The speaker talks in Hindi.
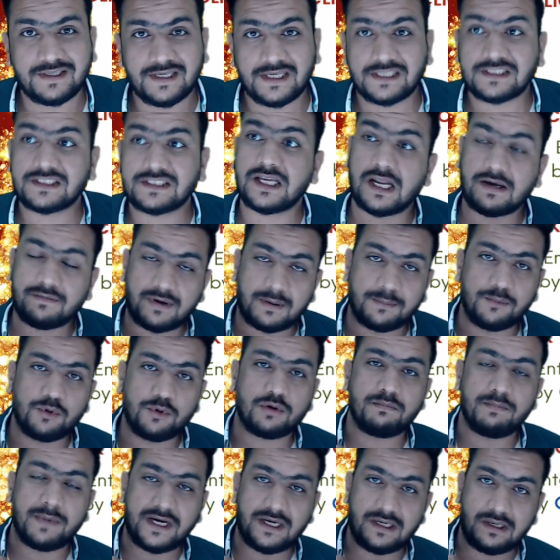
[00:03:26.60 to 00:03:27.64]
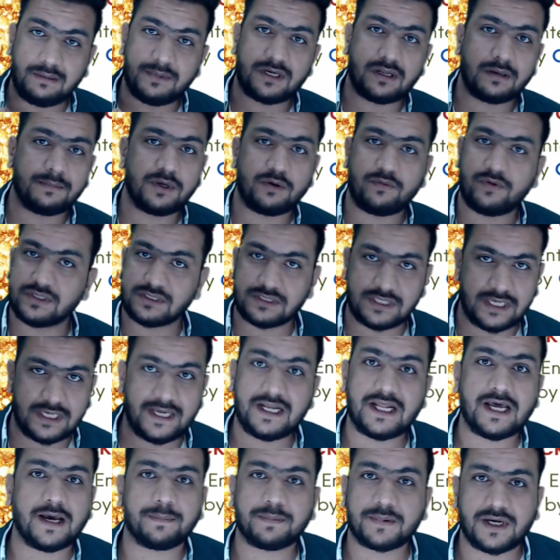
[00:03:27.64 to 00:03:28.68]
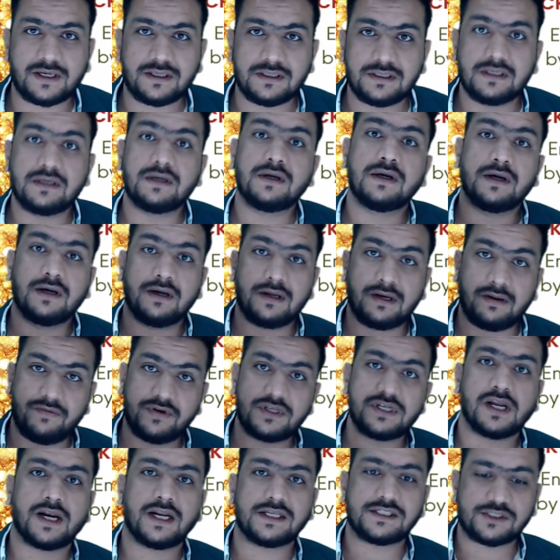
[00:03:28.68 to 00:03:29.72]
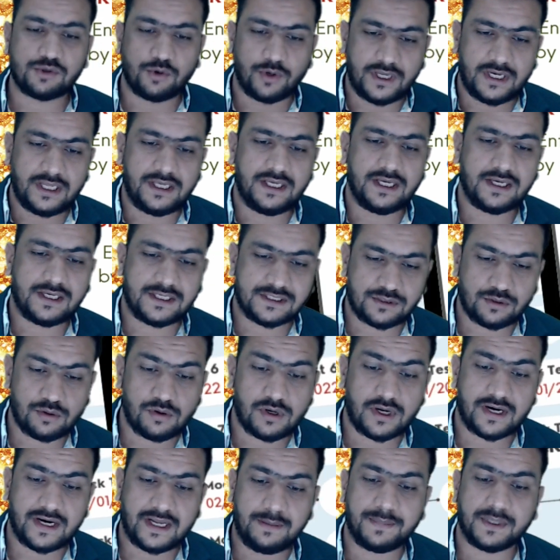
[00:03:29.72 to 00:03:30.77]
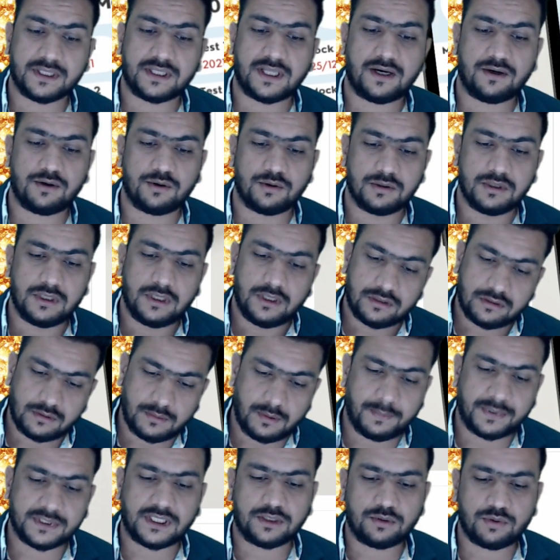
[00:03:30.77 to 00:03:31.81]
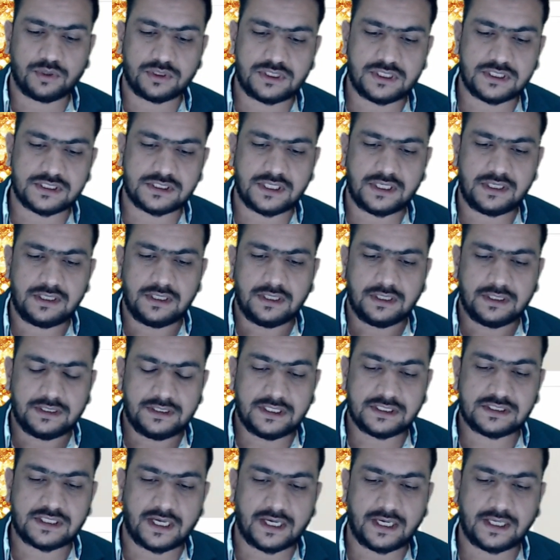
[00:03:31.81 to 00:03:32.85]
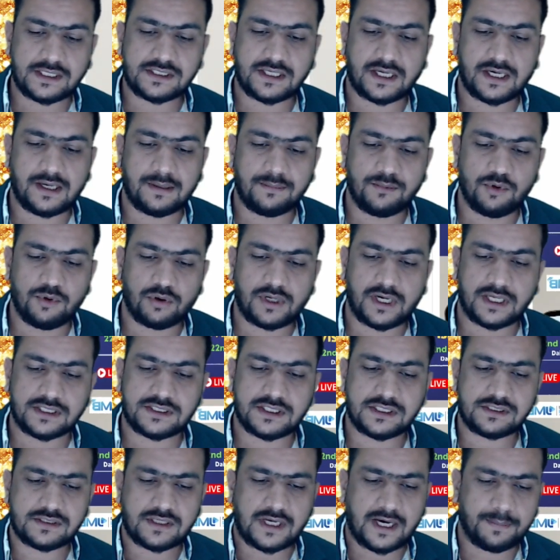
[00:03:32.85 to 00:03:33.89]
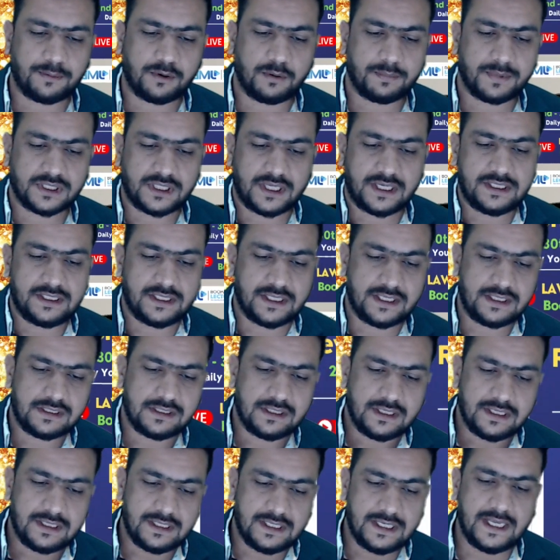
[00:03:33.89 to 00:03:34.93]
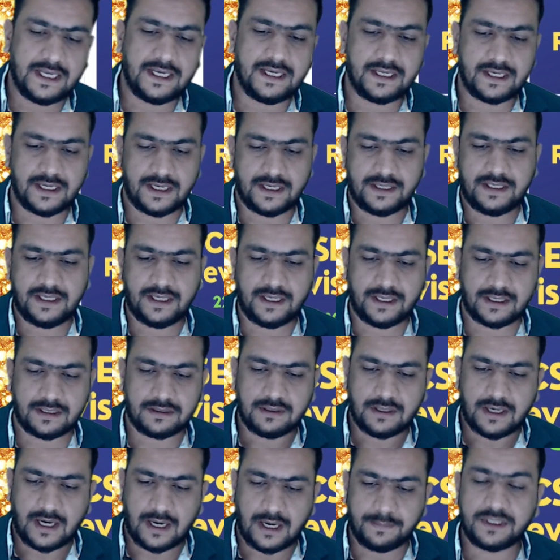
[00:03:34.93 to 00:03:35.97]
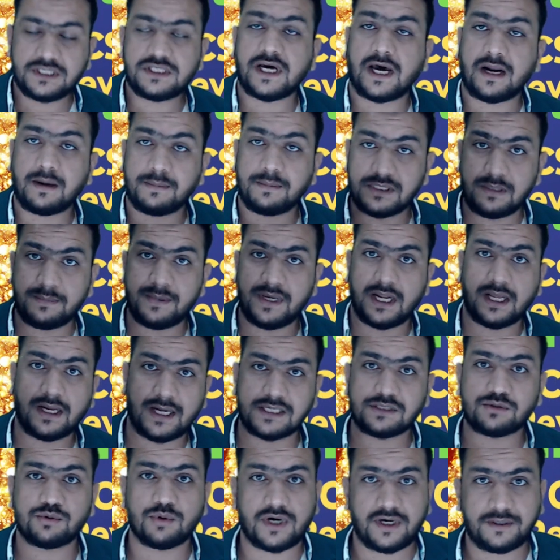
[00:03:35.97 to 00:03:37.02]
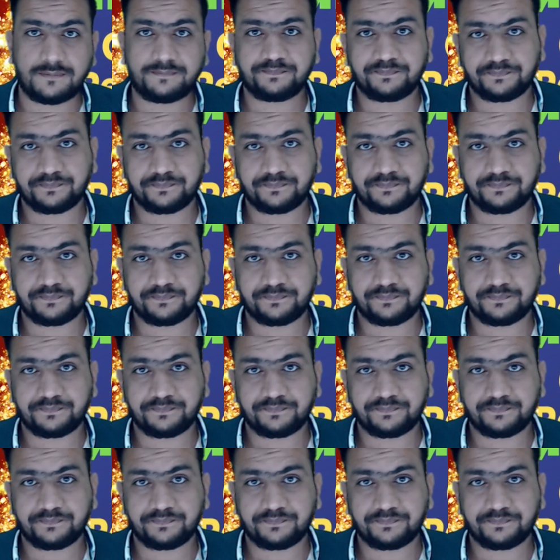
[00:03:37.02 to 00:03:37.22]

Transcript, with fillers: इसके अलावा हम लोग मेंटीमीटर में क्विज ले रहे हैं आपका रिविजन क्लासेस हो ही रही है किसी को अगर नहीं पता हो तो मैं बता दूँ अच्छे से ये सारे के सारे हम लोग क्लासेस आपको पता ही है ले ही रहे ठीक है ना अभी चार बजे मेरा क्लास होगा